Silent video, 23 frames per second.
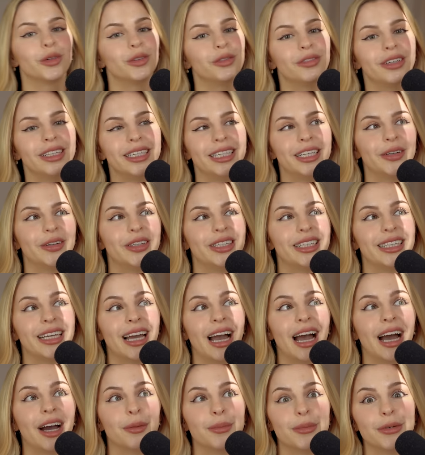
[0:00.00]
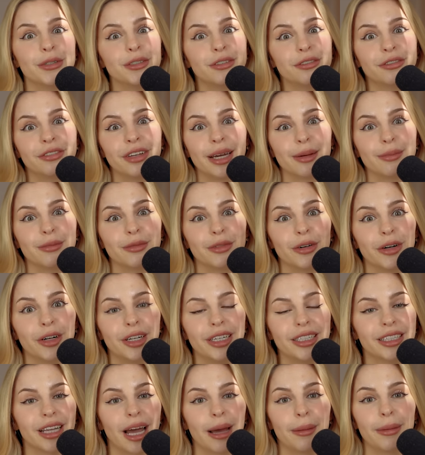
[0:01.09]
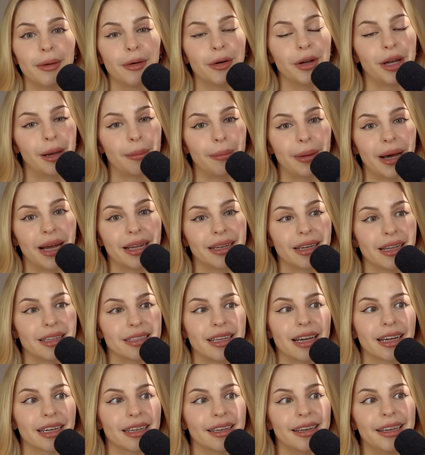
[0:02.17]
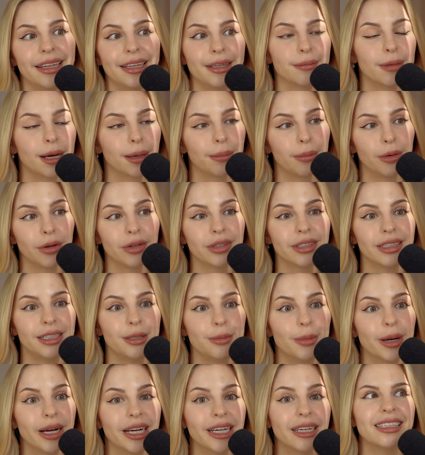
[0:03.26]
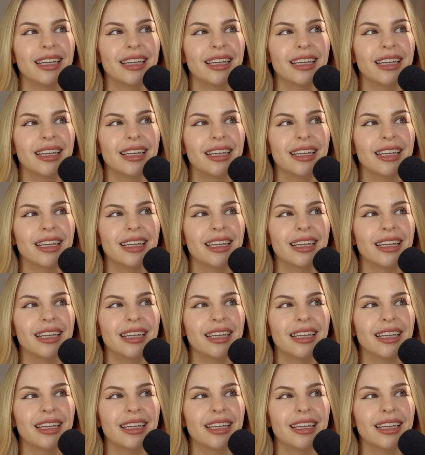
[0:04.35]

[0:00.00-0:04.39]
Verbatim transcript: Und wenn ihr euch die Haare bunt färben wollt, aber euer Partner sagt, nee, ich mag blond lieber,